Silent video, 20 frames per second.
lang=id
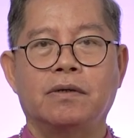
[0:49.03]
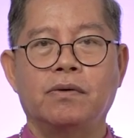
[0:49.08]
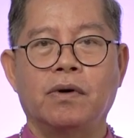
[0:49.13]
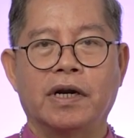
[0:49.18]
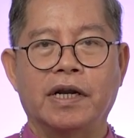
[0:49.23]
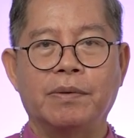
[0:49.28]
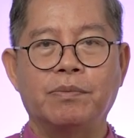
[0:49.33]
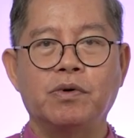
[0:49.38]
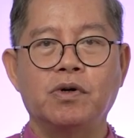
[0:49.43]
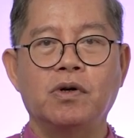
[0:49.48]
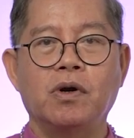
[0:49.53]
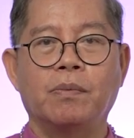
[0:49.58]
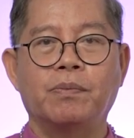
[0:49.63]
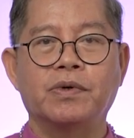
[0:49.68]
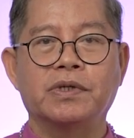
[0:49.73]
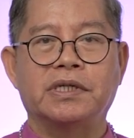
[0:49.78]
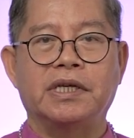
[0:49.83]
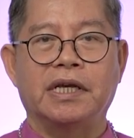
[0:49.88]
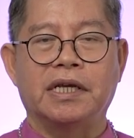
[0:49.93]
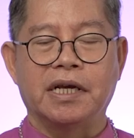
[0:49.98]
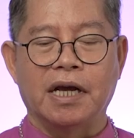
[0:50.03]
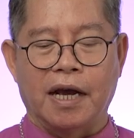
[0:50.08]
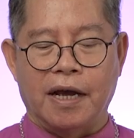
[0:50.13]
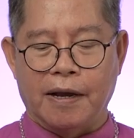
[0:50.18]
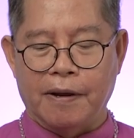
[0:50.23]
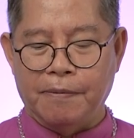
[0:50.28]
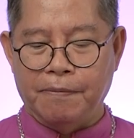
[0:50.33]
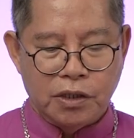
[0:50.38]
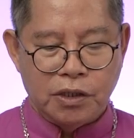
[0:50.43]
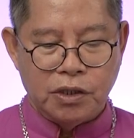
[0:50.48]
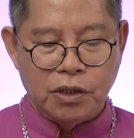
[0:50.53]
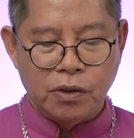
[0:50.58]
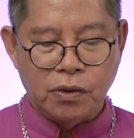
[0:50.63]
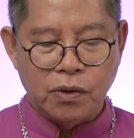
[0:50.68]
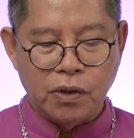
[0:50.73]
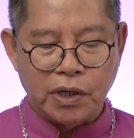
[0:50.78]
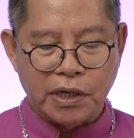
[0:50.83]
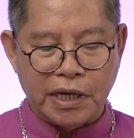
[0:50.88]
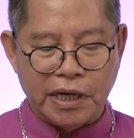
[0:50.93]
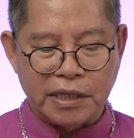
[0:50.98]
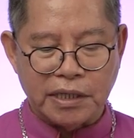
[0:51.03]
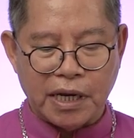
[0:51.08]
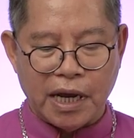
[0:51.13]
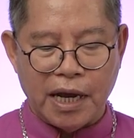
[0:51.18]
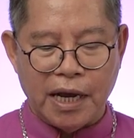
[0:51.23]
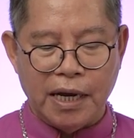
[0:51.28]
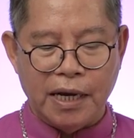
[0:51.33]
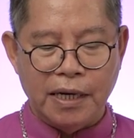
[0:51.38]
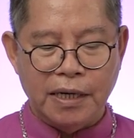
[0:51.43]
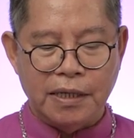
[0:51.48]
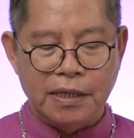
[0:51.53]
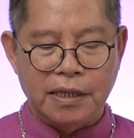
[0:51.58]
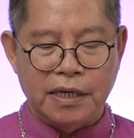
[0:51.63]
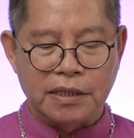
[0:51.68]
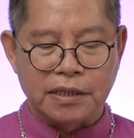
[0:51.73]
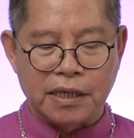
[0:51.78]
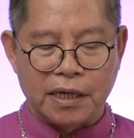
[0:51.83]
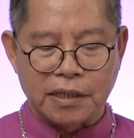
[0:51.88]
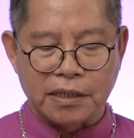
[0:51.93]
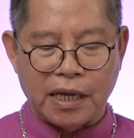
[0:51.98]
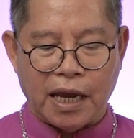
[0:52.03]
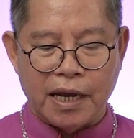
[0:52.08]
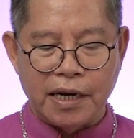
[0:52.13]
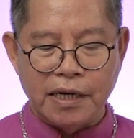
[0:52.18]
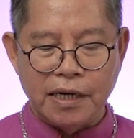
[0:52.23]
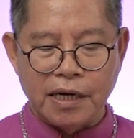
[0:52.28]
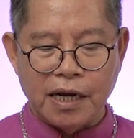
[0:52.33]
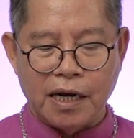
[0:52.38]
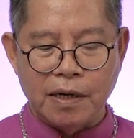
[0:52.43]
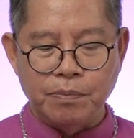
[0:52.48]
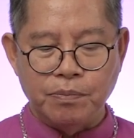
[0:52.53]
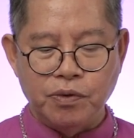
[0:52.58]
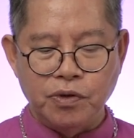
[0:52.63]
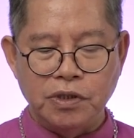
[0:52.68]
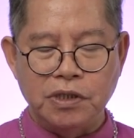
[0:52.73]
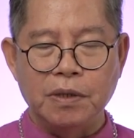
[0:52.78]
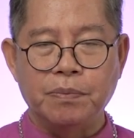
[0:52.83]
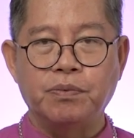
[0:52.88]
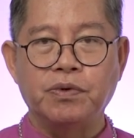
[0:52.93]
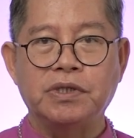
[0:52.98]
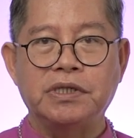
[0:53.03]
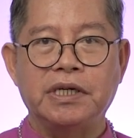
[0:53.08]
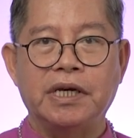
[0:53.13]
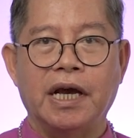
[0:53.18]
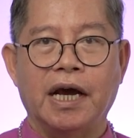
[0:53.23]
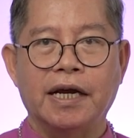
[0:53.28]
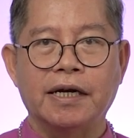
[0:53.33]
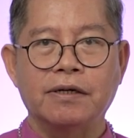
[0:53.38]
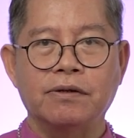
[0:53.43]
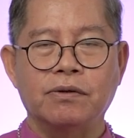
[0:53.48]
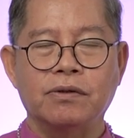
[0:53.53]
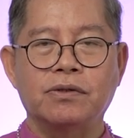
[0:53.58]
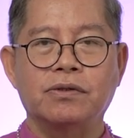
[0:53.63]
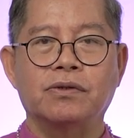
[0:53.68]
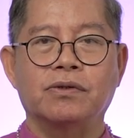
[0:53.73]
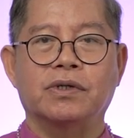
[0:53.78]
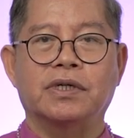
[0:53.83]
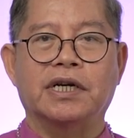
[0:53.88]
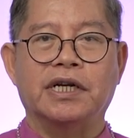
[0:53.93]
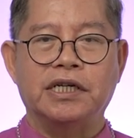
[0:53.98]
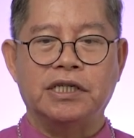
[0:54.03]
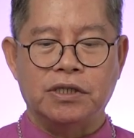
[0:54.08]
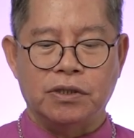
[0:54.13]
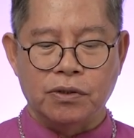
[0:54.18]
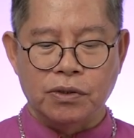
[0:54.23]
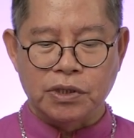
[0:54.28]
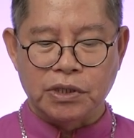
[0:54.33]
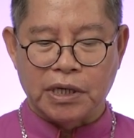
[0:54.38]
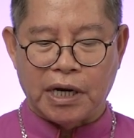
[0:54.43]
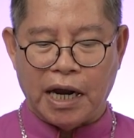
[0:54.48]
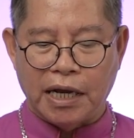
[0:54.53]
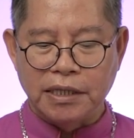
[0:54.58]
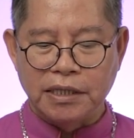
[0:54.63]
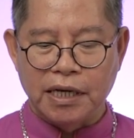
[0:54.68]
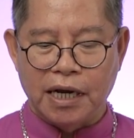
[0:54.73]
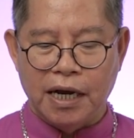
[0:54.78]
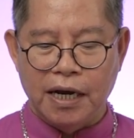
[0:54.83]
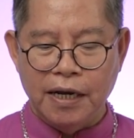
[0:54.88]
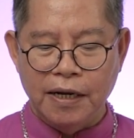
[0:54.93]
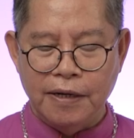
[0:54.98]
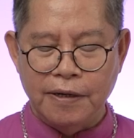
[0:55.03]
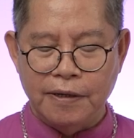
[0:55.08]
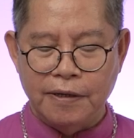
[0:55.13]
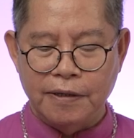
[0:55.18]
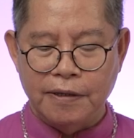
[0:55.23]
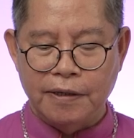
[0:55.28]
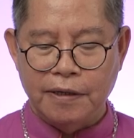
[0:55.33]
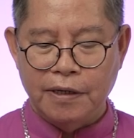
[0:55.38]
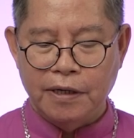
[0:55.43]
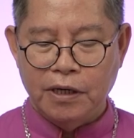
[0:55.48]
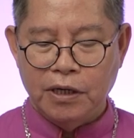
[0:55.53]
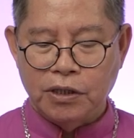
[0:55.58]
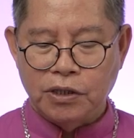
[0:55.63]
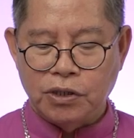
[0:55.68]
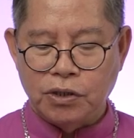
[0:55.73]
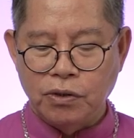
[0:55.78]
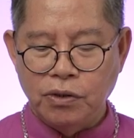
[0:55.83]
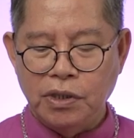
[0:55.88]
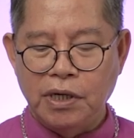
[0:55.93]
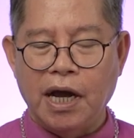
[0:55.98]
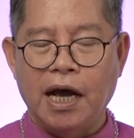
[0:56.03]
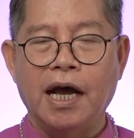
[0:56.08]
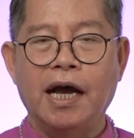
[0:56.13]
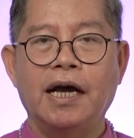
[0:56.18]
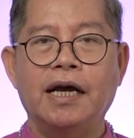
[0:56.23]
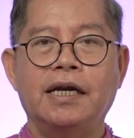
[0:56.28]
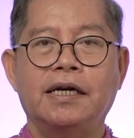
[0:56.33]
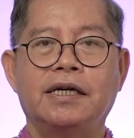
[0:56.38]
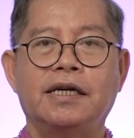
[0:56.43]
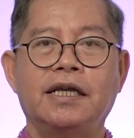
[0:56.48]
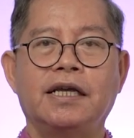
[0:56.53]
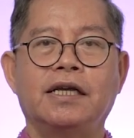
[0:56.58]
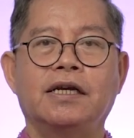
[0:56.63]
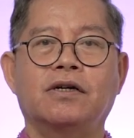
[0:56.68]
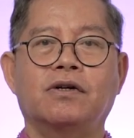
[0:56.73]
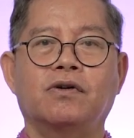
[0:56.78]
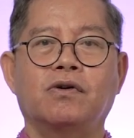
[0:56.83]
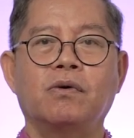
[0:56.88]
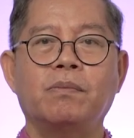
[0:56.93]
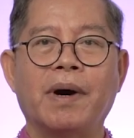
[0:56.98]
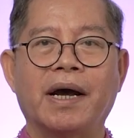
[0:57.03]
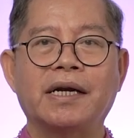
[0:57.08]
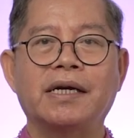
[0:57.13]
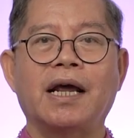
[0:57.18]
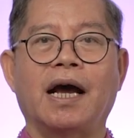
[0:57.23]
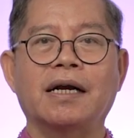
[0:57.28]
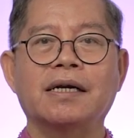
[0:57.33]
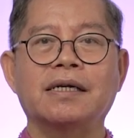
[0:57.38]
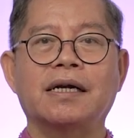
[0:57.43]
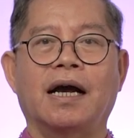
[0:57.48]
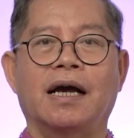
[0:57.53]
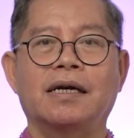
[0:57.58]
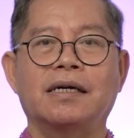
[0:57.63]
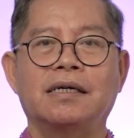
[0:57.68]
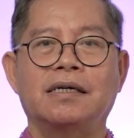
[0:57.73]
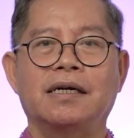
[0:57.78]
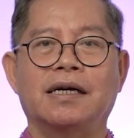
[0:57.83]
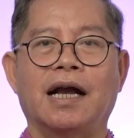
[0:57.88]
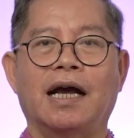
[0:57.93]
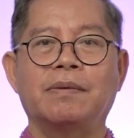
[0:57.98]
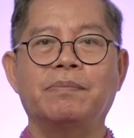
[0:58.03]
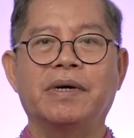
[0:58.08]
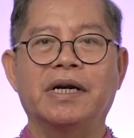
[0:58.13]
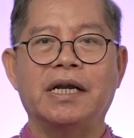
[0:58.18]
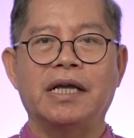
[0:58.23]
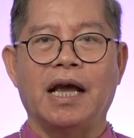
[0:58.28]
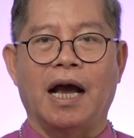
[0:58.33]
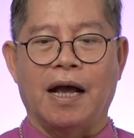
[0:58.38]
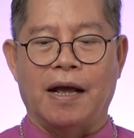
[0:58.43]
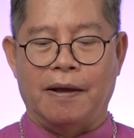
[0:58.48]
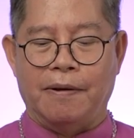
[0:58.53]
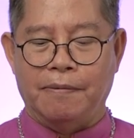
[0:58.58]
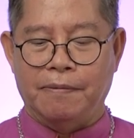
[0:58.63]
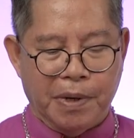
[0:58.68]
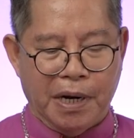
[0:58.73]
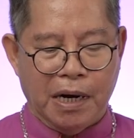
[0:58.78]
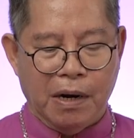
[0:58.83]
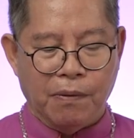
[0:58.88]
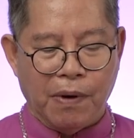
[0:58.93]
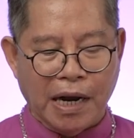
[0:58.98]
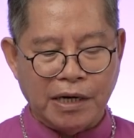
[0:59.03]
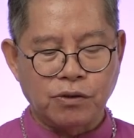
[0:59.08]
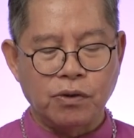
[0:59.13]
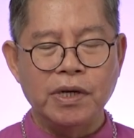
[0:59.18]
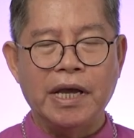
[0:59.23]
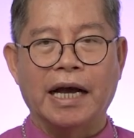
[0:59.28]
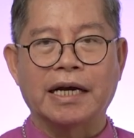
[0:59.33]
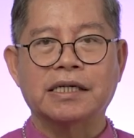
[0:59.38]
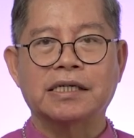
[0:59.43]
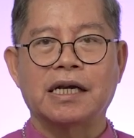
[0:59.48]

2023. Syukur kita disertai dengan puji-pujian untuk Kristus Raja sudah dikumandangkan dengan meriah. Pada waktu yang